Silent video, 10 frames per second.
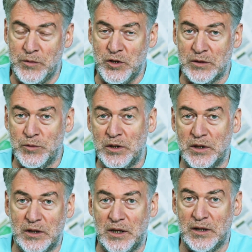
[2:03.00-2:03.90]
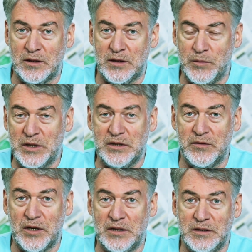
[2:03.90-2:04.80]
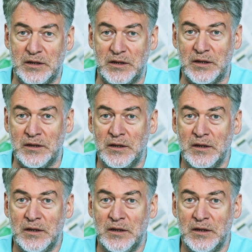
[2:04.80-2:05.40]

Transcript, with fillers: вообще смотрит на события в России